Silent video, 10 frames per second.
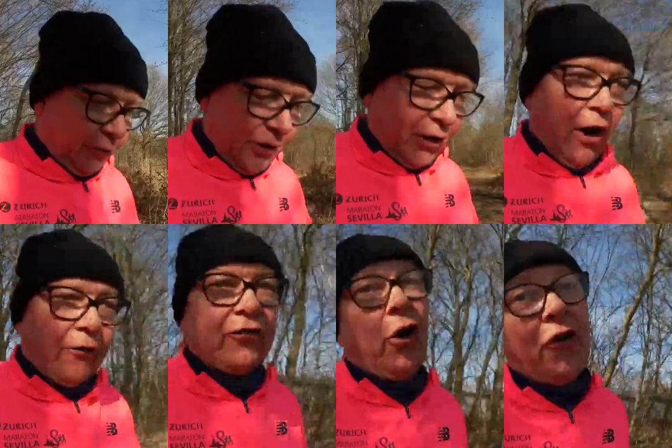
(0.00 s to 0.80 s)
so viel
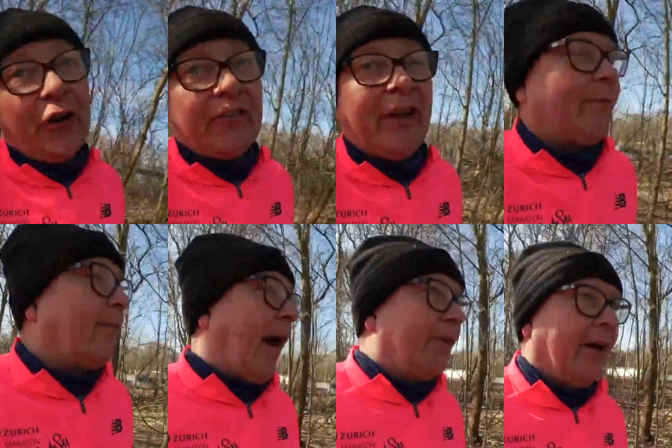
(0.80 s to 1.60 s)
drauf. Sollte ich vielleicht mal
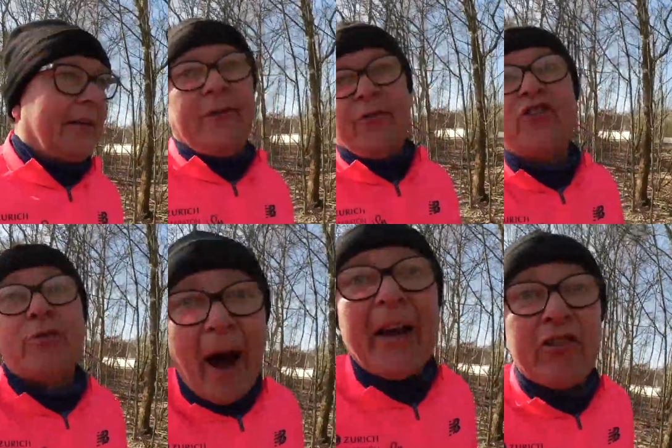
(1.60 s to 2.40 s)
machen, da ich ja für einen
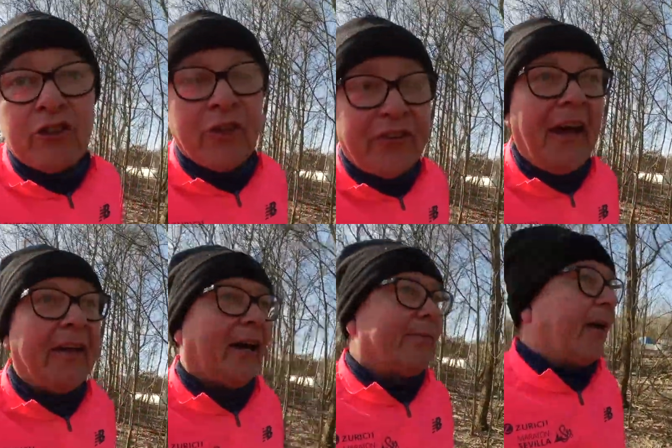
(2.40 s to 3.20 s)
spanischen
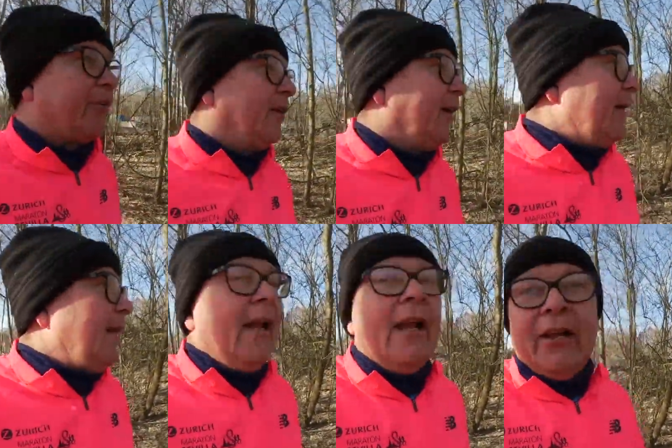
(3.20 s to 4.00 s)
Konzern arbeite,
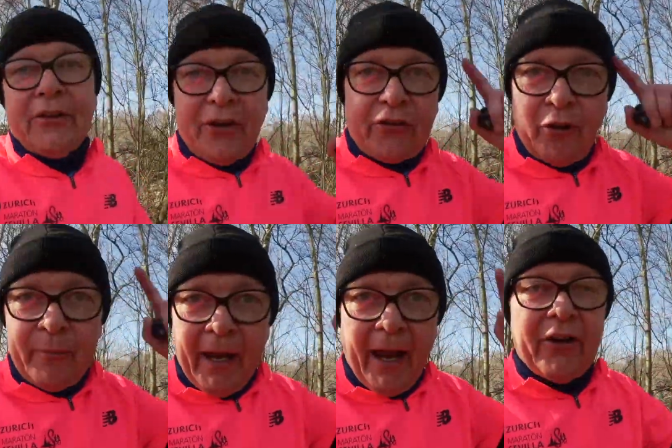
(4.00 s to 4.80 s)
ist das schon
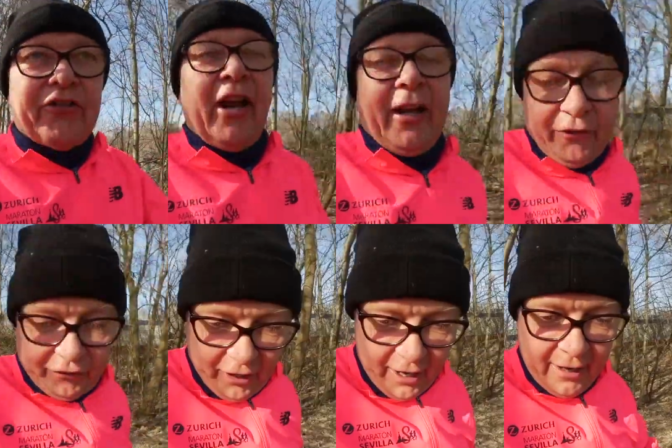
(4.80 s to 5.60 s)
mal eine Challenge
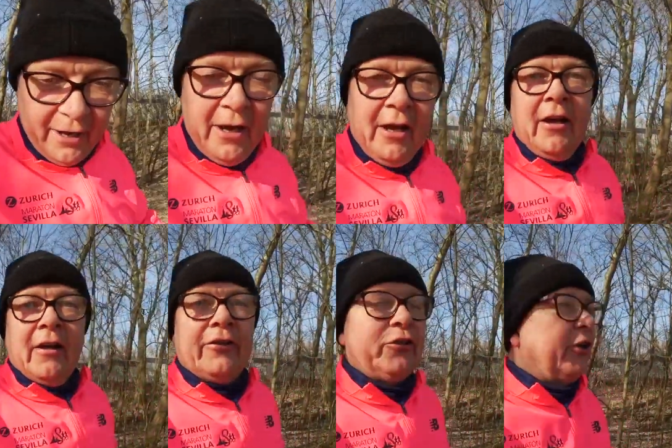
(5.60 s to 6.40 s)

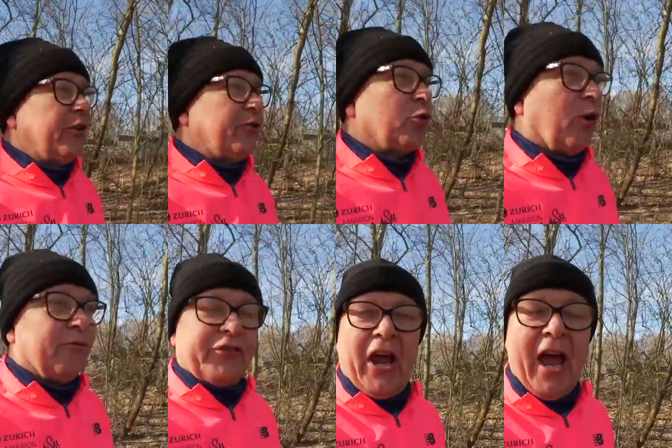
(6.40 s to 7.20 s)
für die
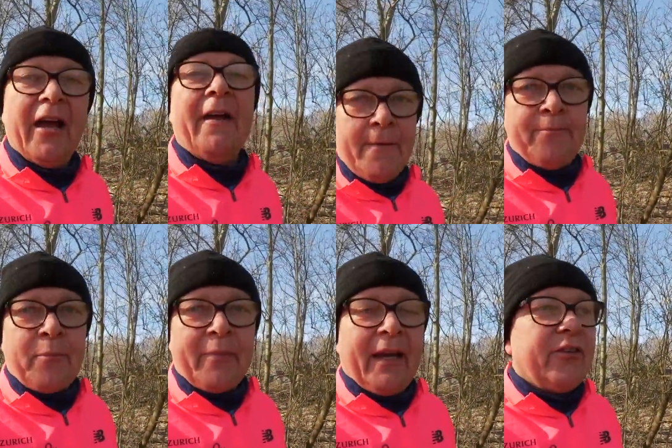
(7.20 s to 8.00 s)
Zukunft,
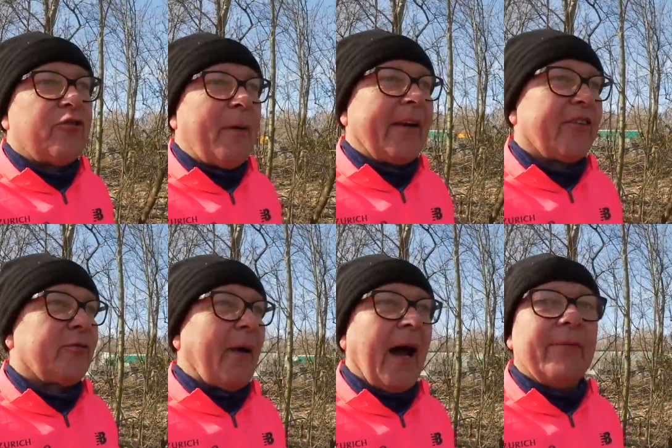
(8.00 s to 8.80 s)
die spanische
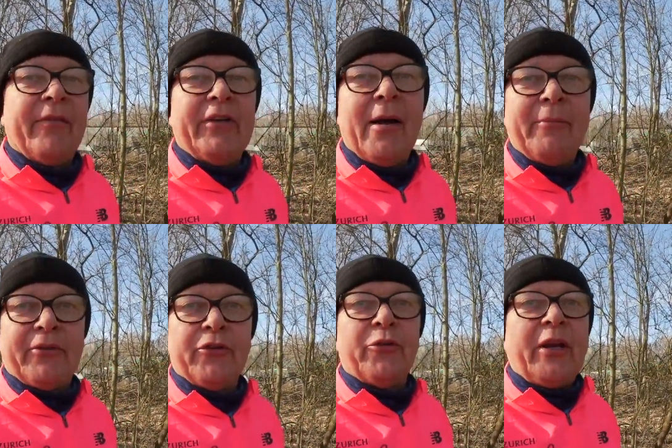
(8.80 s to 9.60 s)
Sprache mal wieder ein
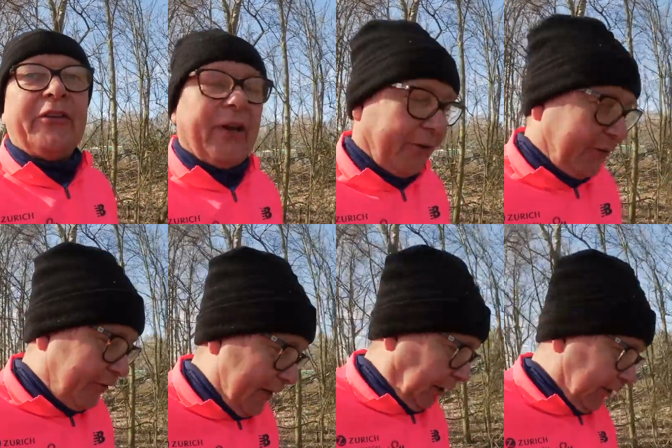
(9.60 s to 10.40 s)
bisschen zu
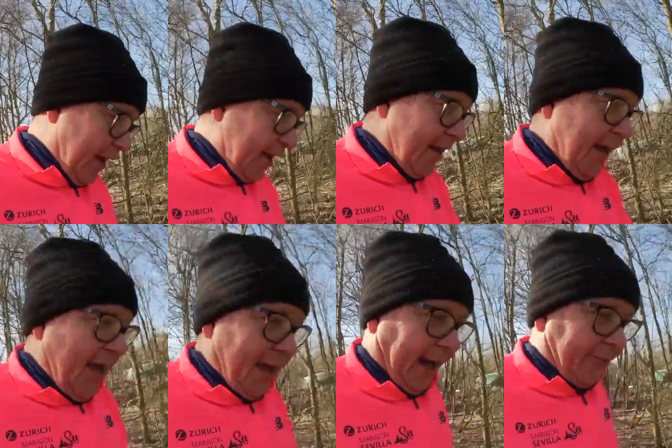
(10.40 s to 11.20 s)
intensivieren.
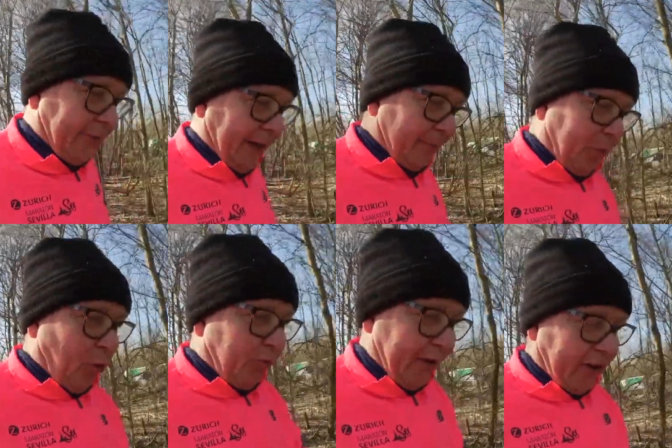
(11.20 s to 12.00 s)
Kann vielleicht
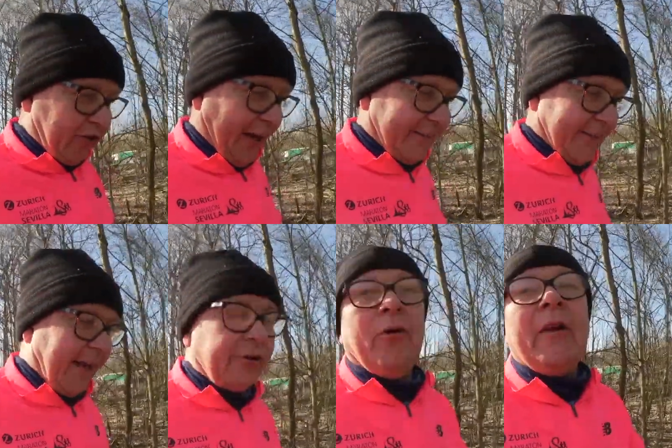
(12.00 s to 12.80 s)
beruflich nicht schlecht sein.
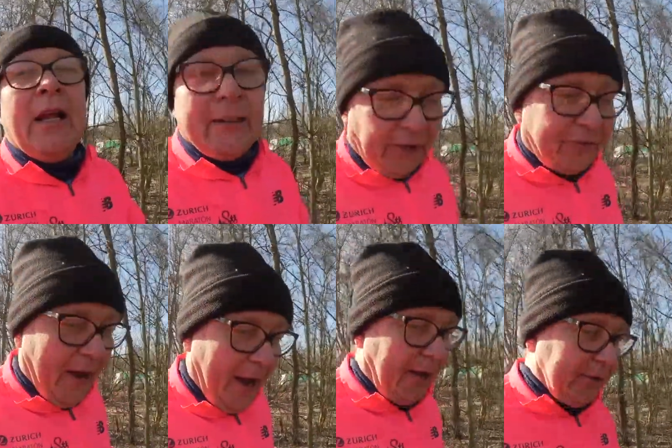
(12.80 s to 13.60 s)
Also das
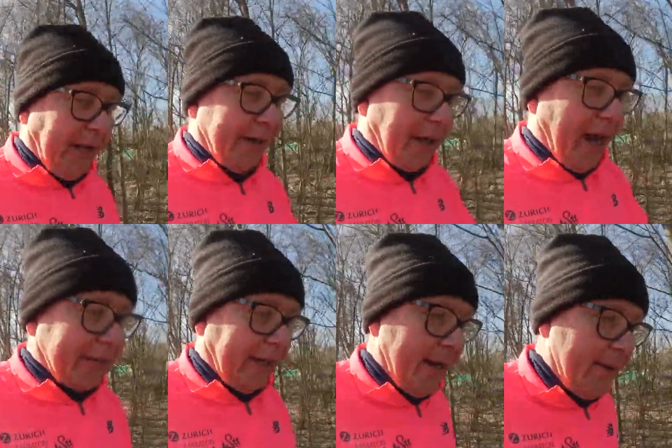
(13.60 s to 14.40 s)
war ein kleiner
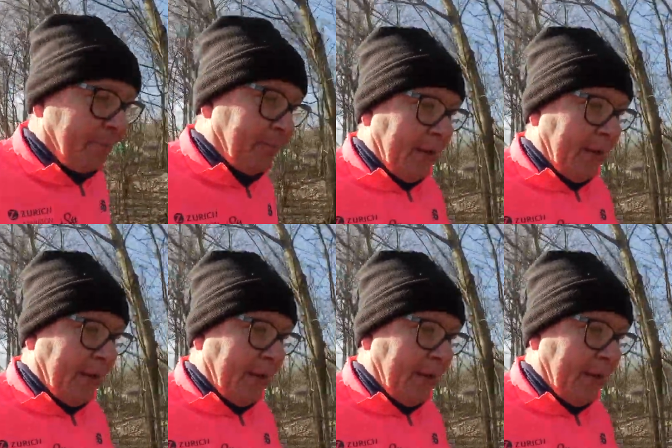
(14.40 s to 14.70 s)
Nachteil.